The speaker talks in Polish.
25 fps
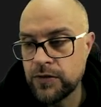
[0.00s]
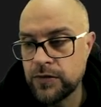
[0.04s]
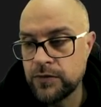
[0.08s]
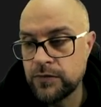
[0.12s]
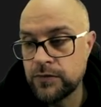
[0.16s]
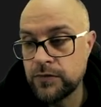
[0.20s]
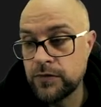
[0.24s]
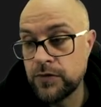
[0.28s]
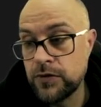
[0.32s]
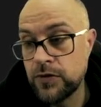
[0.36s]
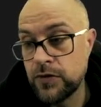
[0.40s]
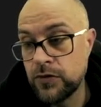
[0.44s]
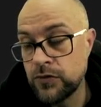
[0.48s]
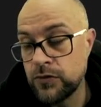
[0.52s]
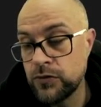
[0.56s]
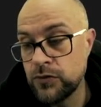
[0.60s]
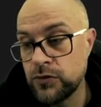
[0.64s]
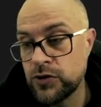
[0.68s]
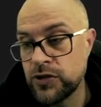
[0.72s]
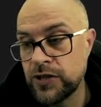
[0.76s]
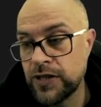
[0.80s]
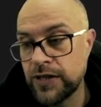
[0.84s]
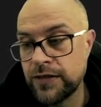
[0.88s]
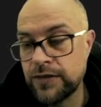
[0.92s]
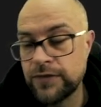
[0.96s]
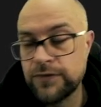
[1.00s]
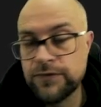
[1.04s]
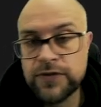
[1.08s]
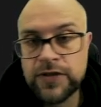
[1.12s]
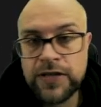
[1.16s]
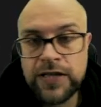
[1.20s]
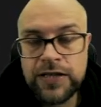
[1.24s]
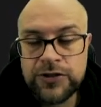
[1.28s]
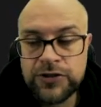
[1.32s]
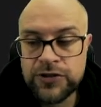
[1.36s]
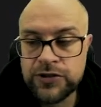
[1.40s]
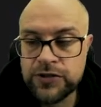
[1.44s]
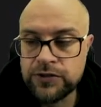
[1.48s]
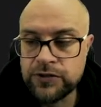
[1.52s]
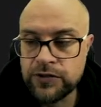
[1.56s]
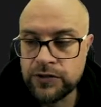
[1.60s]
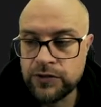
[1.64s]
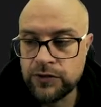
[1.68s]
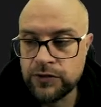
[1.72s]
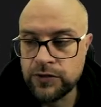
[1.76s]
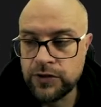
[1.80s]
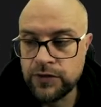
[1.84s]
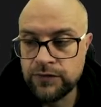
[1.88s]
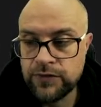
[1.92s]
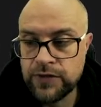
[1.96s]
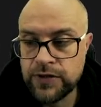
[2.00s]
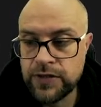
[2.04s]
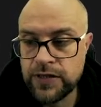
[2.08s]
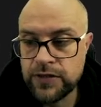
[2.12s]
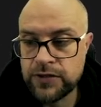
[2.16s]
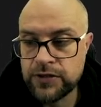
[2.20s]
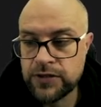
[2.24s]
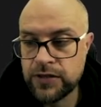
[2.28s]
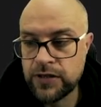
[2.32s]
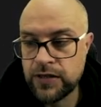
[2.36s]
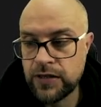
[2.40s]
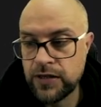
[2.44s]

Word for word: no już tak wyraźnie tego nie widać,